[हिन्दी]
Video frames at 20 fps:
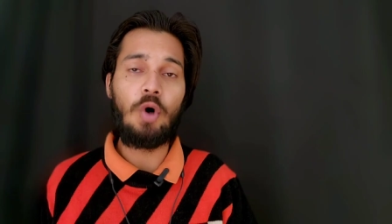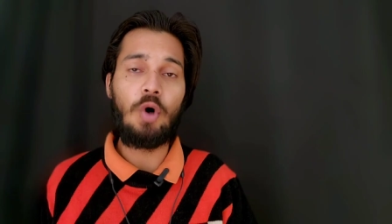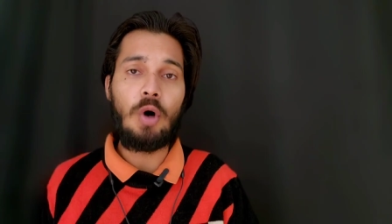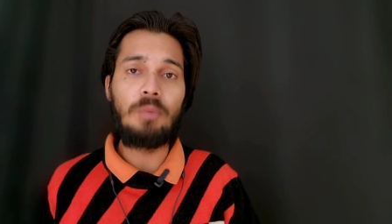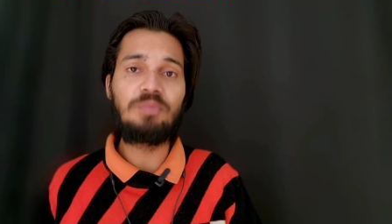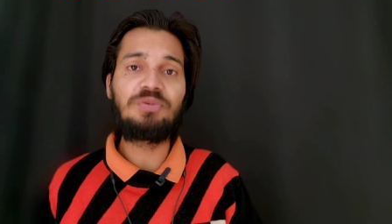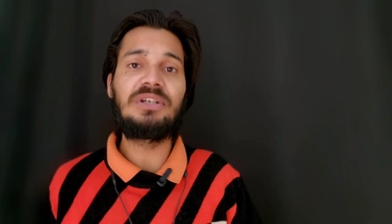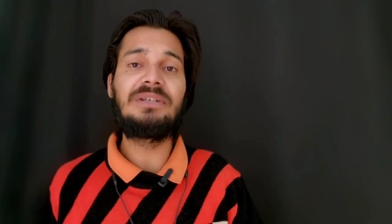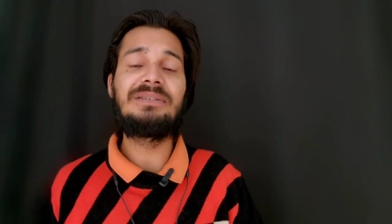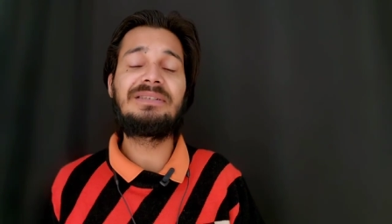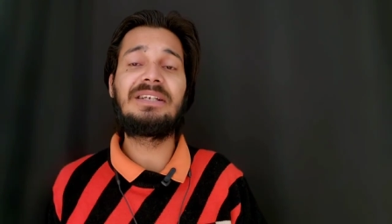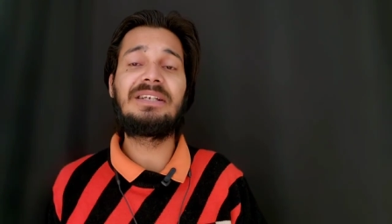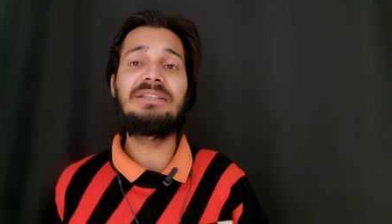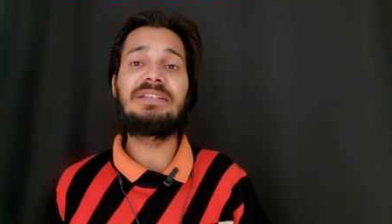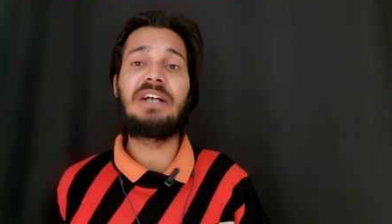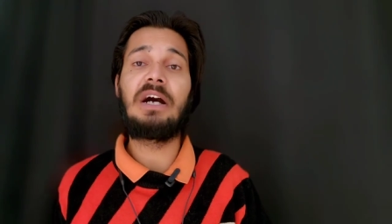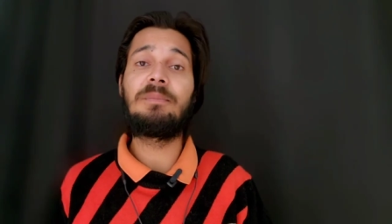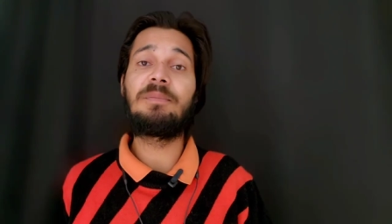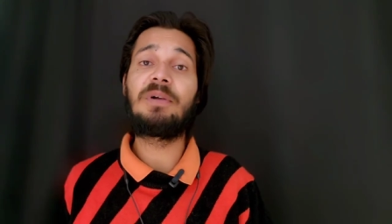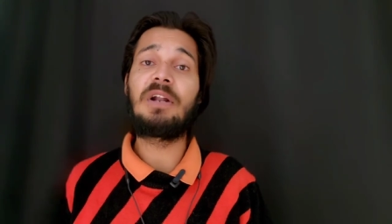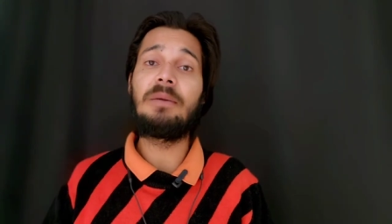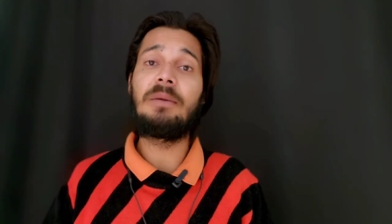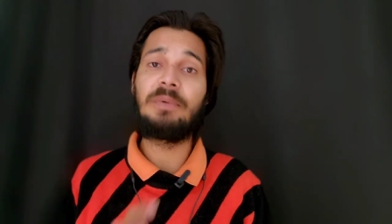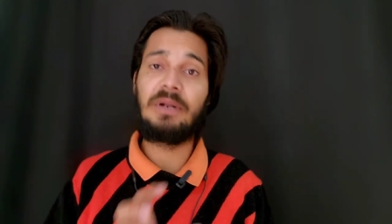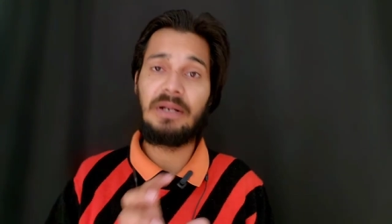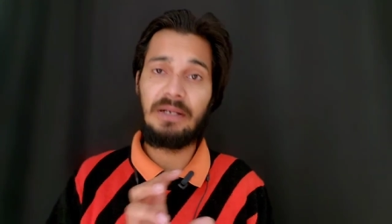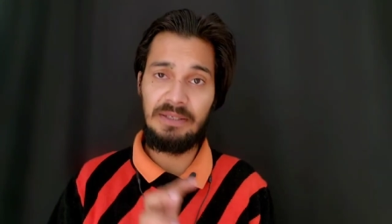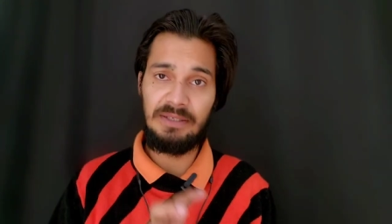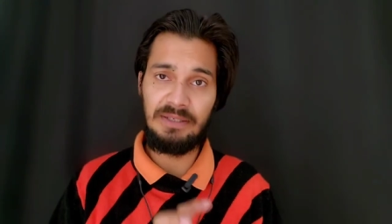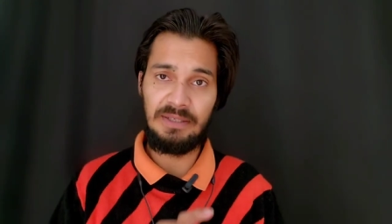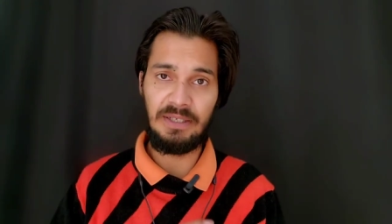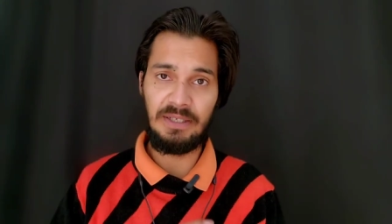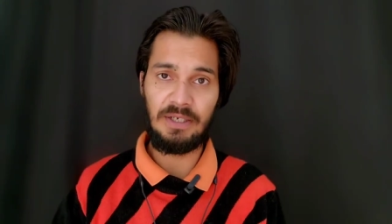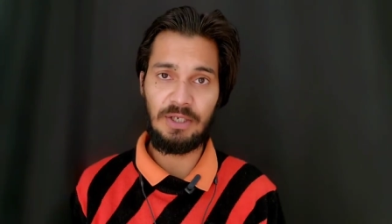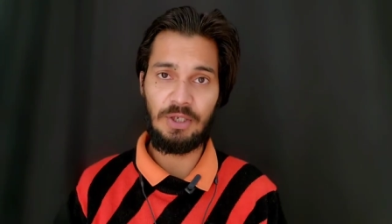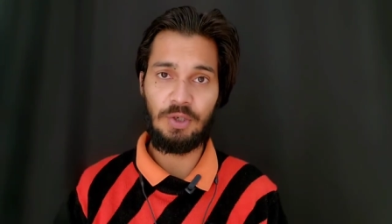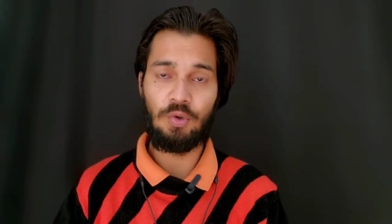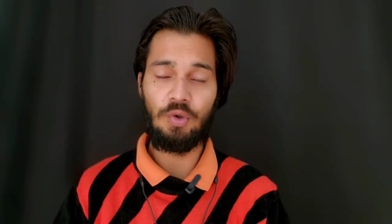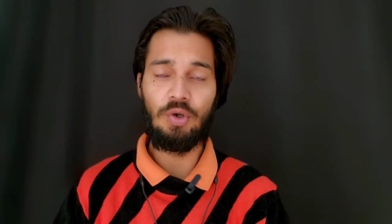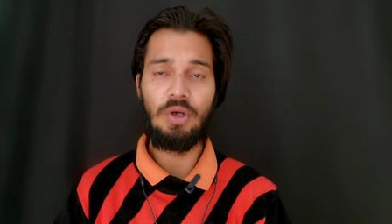ऑप्शंस हैं जहां पर आप अर्निंग कर
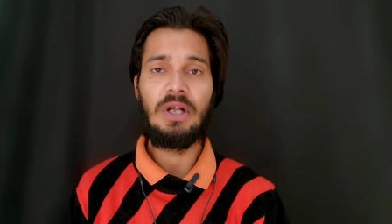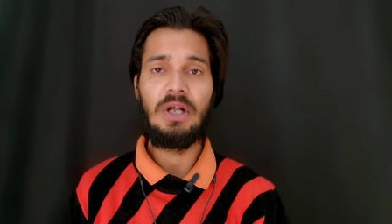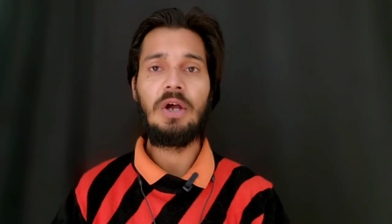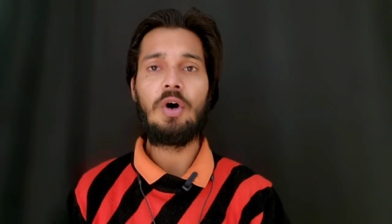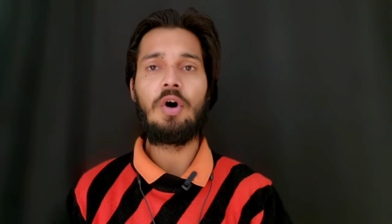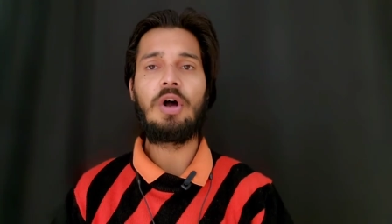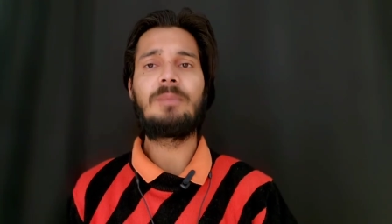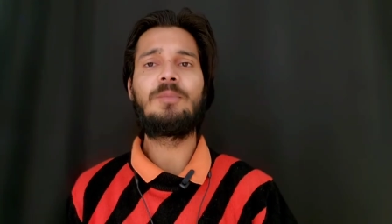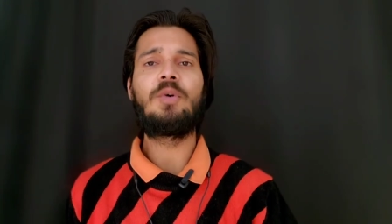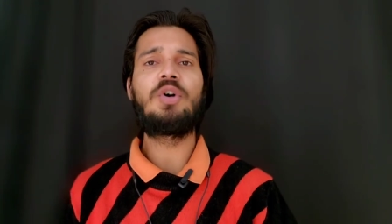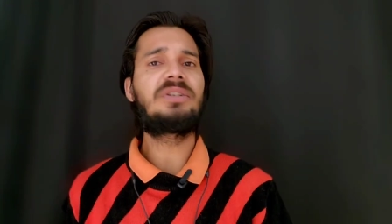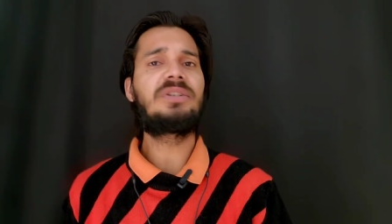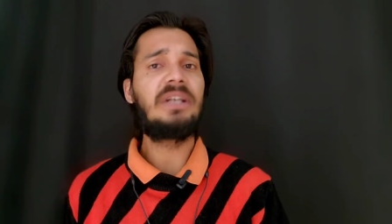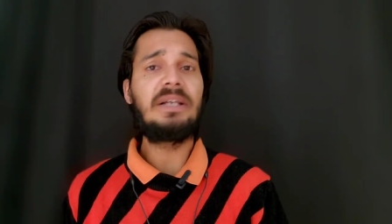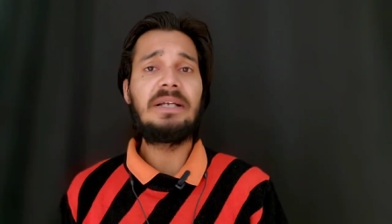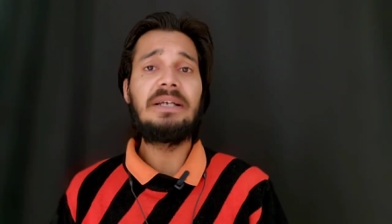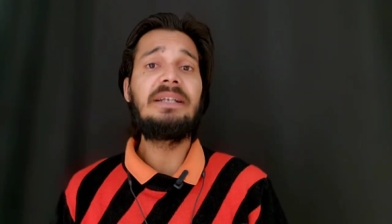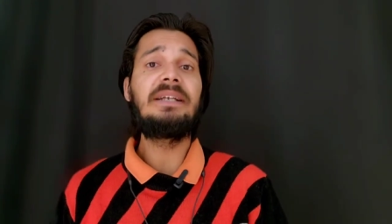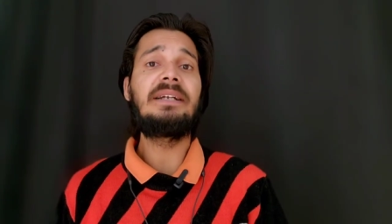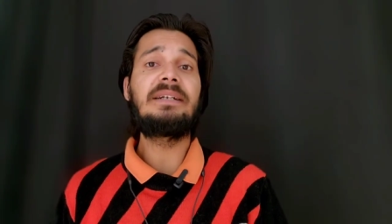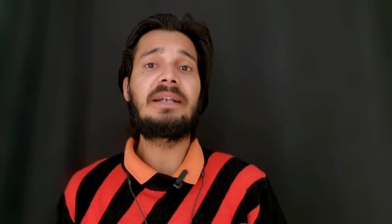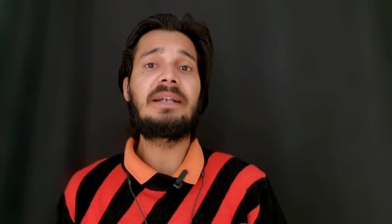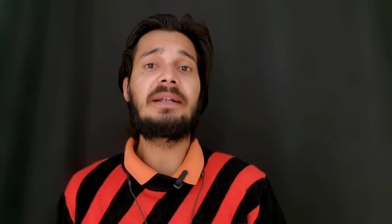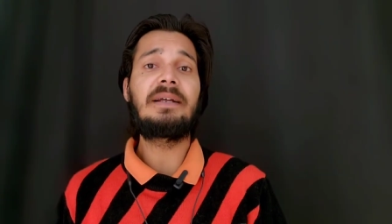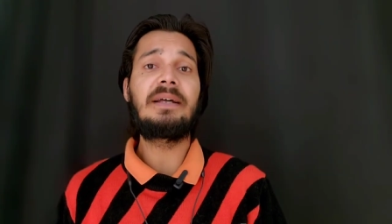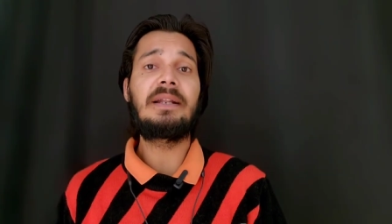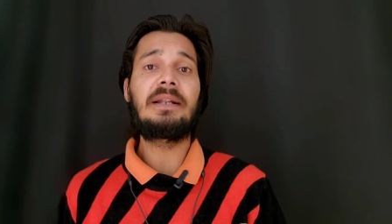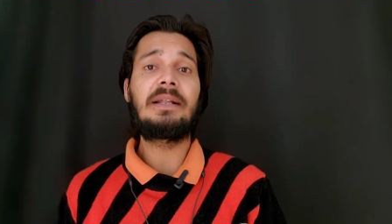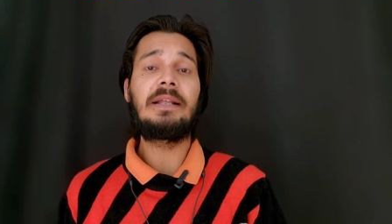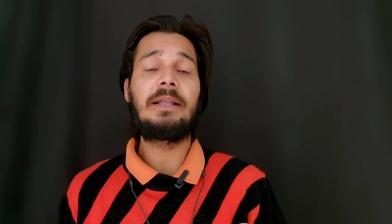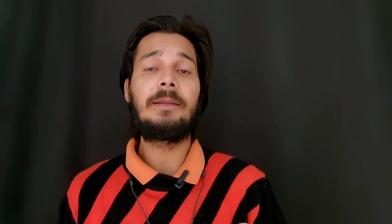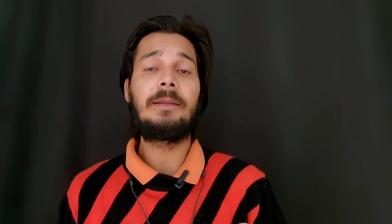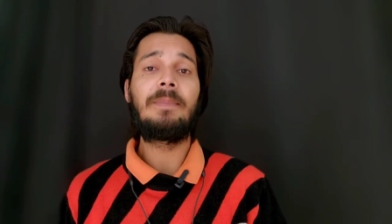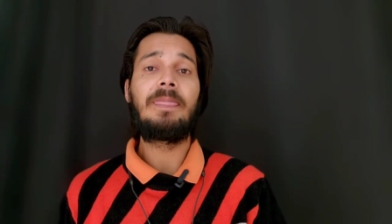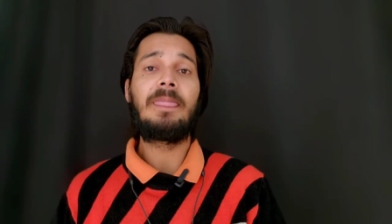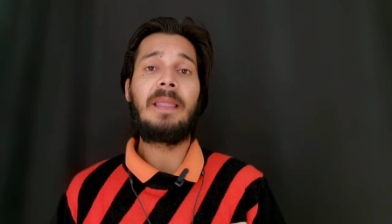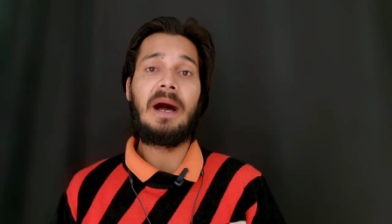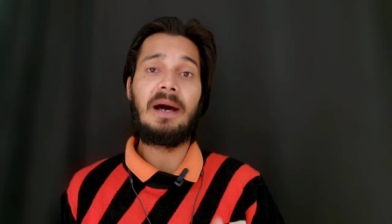रहे हो और मौज के क्रिएटर कर रहे हैं